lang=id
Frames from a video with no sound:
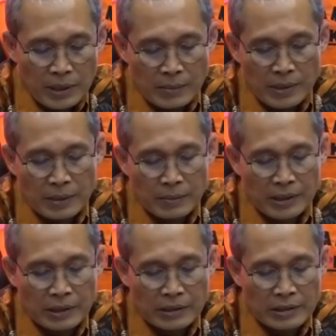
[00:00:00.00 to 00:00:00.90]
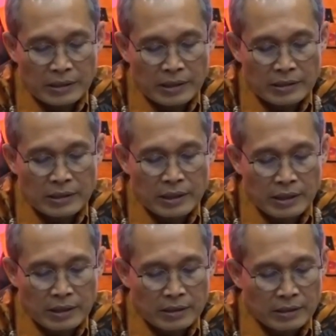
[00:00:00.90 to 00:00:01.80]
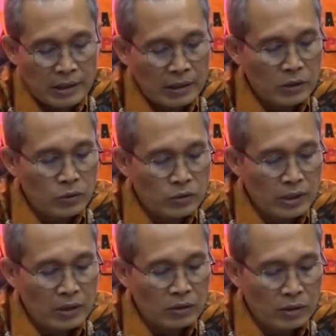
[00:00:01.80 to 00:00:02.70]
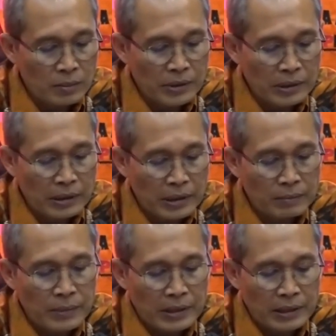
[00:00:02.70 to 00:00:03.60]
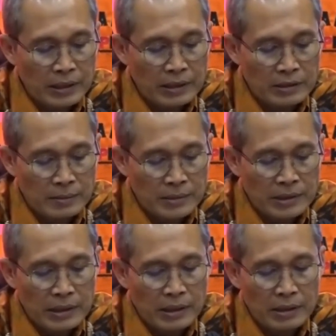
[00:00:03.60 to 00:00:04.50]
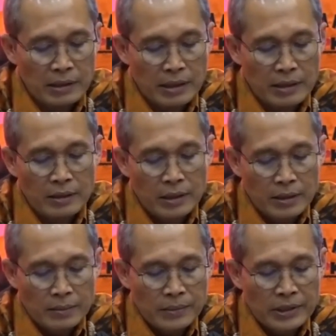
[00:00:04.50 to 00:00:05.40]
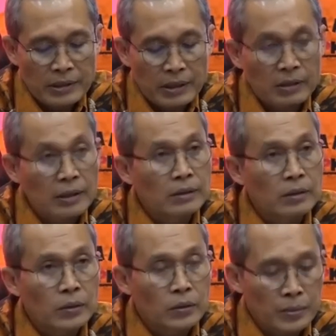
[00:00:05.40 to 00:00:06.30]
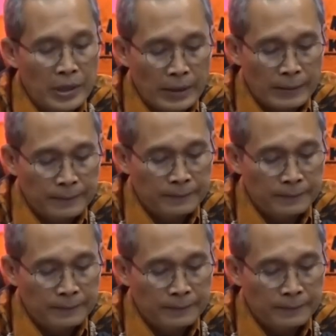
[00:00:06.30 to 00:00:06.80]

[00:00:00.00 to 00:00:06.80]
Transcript: sebagaimana perintah SIL yang ditujukan untuk kepentingan Partai Nasdem dengan nilai miliaran rupiah.